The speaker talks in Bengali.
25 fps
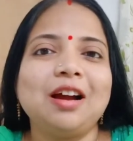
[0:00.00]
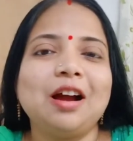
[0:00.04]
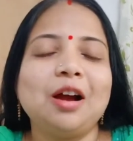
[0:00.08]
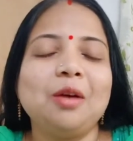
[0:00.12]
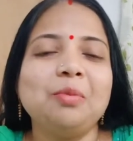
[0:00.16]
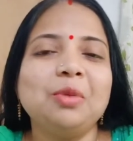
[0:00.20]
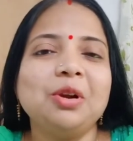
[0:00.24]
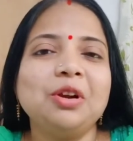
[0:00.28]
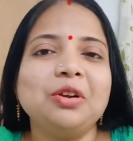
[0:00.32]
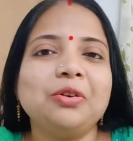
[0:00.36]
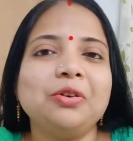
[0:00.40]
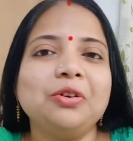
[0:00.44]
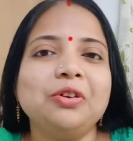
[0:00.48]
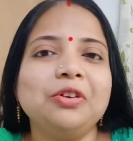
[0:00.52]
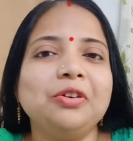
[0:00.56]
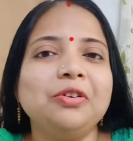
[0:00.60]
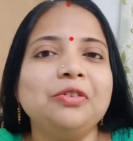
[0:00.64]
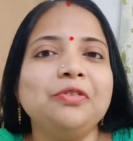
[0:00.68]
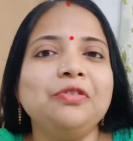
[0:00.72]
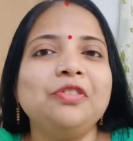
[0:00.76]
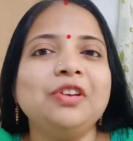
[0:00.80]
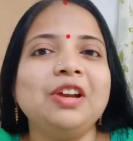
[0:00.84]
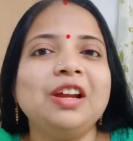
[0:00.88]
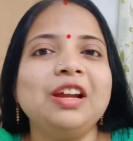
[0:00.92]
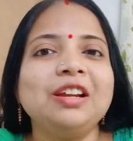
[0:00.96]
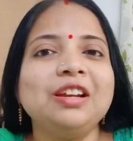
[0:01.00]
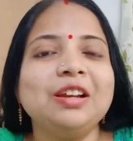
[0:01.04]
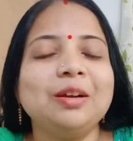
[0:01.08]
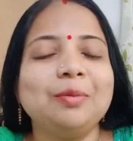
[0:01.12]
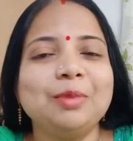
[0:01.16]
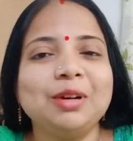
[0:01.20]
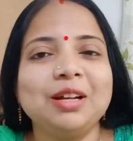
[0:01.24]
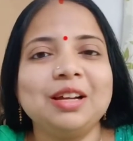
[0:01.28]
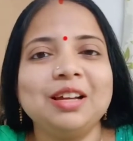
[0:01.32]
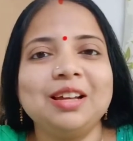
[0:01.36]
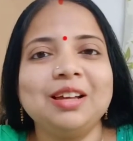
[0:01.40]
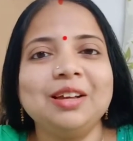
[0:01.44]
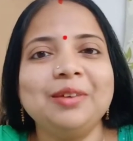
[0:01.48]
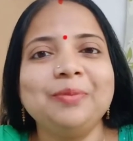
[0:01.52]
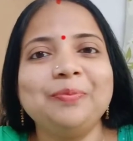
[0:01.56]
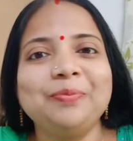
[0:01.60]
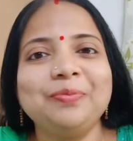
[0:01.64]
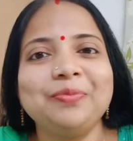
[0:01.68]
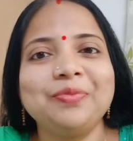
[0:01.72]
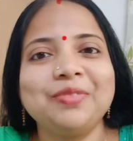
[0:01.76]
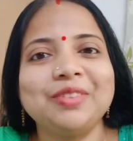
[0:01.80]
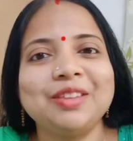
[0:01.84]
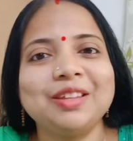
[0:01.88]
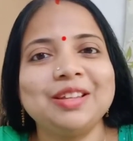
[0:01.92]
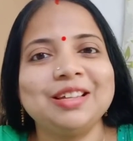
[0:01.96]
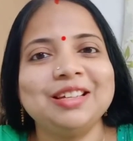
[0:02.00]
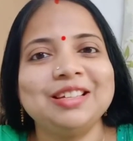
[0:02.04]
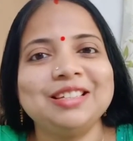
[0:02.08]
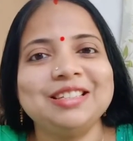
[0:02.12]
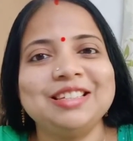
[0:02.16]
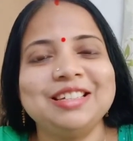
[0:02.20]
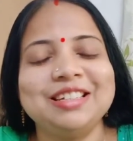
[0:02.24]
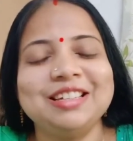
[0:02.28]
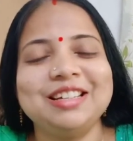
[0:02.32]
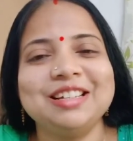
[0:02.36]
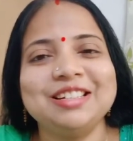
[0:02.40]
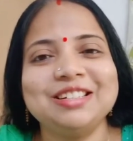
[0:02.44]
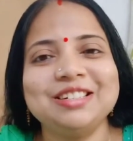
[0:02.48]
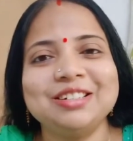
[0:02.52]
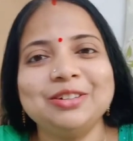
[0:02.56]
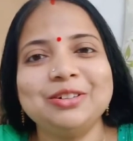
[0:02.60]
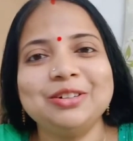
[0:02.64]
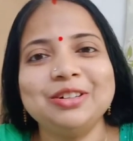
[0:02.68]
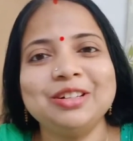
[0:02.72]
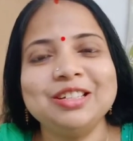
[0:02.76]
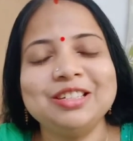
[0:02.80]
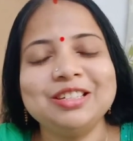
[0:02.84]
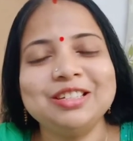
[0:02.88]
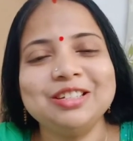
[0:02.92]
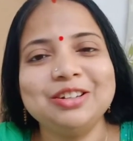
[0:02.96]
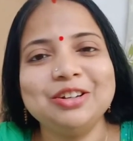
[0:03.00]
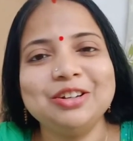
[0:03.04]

আমার কোনো ফ্রেন্ড আমাকে জিজ্ঞাসা করেছিল